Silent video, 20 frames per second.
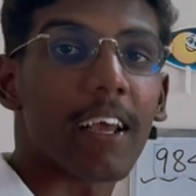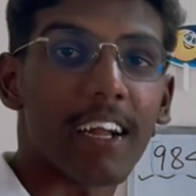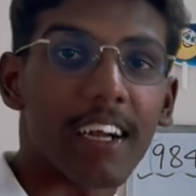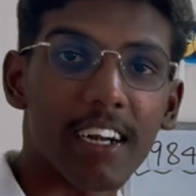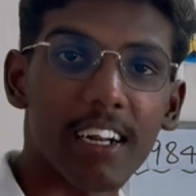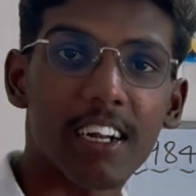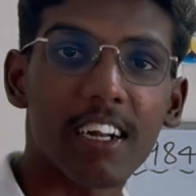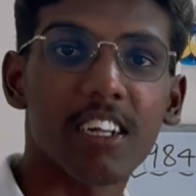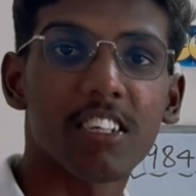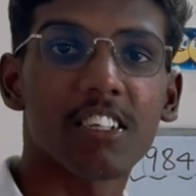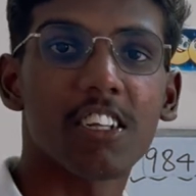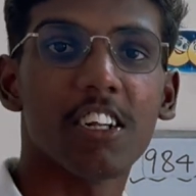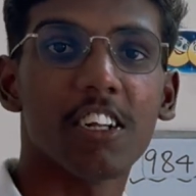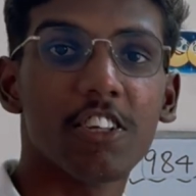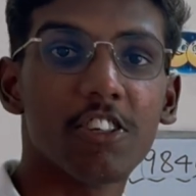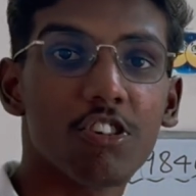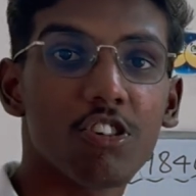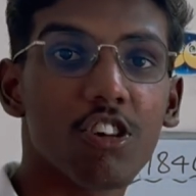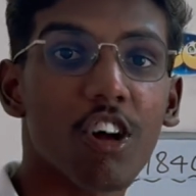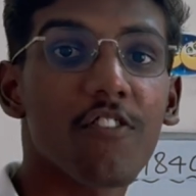இன்டர்நேஷனல்
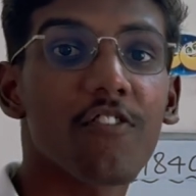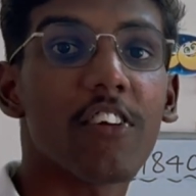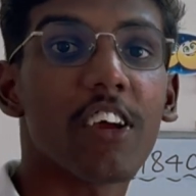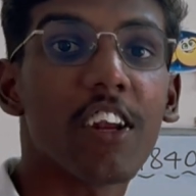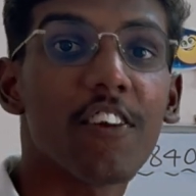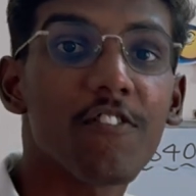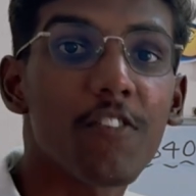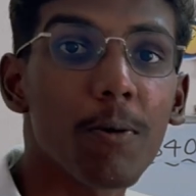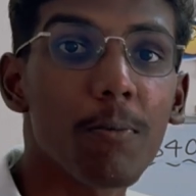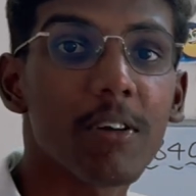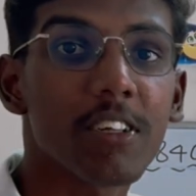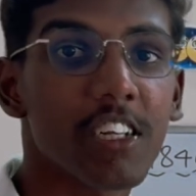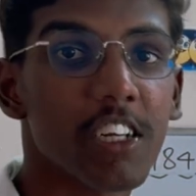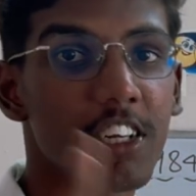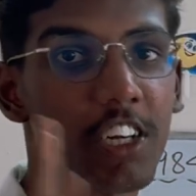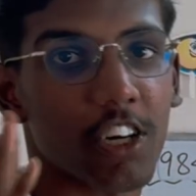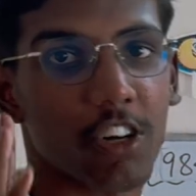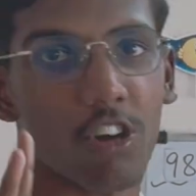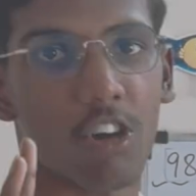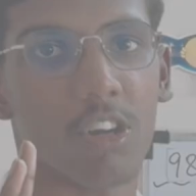இன்ஸ்டியூட் ஆஃப் இன்ஃபர்மேஷன்
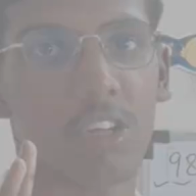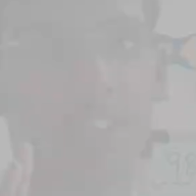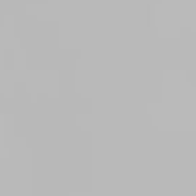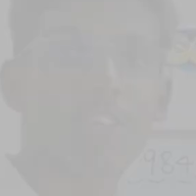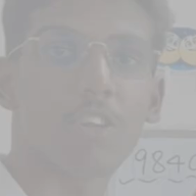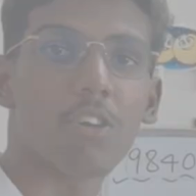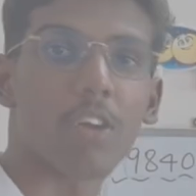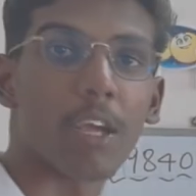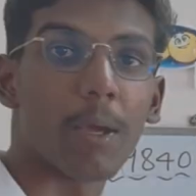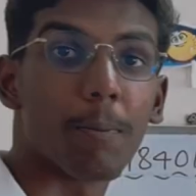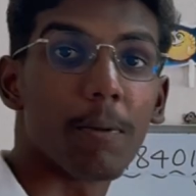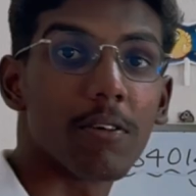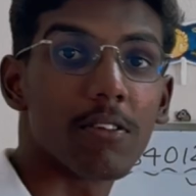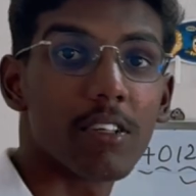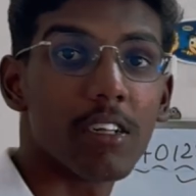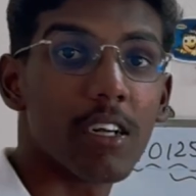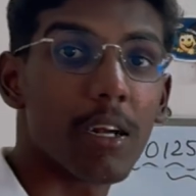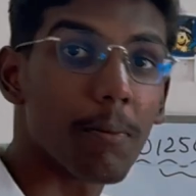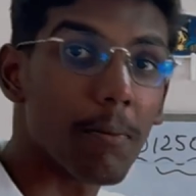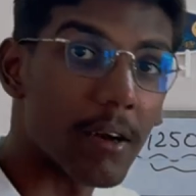டெக்னாலஜி ஓகே இப்போ
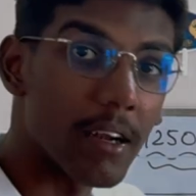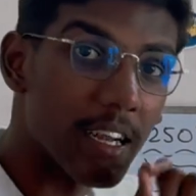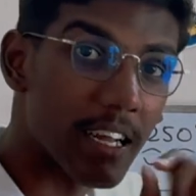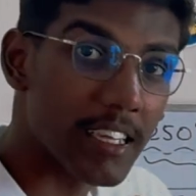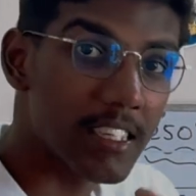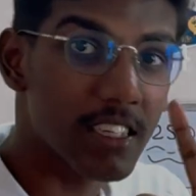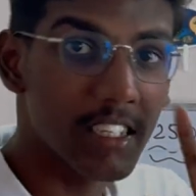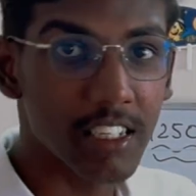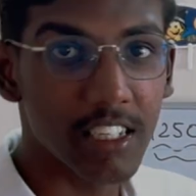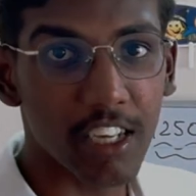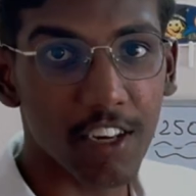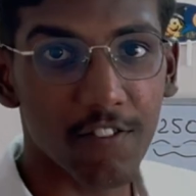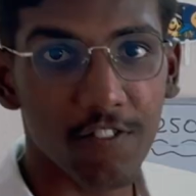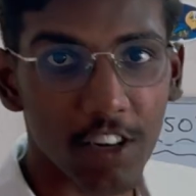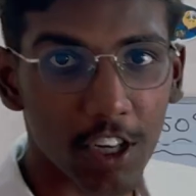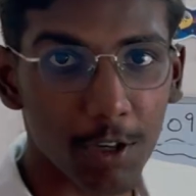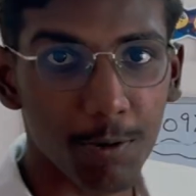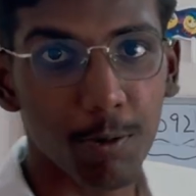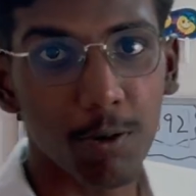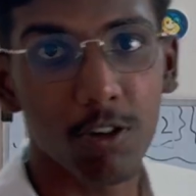வந்து நம்ம நெக்ஸ்ட்
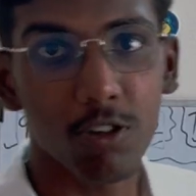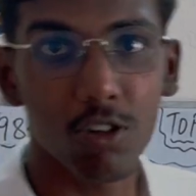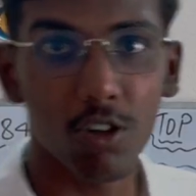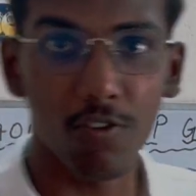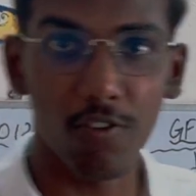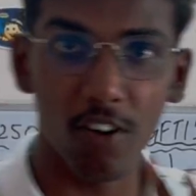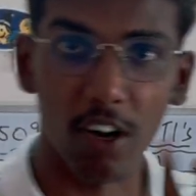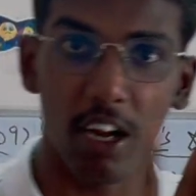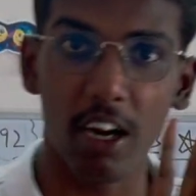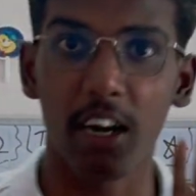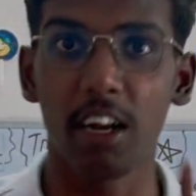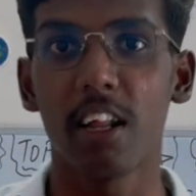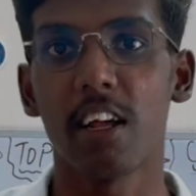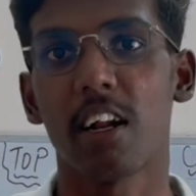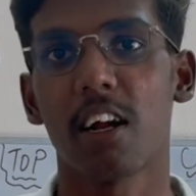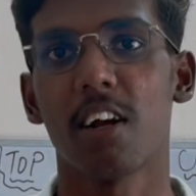ஜிஎஃப்டி போ ஸோ ஃபுல்லாக கிளியராக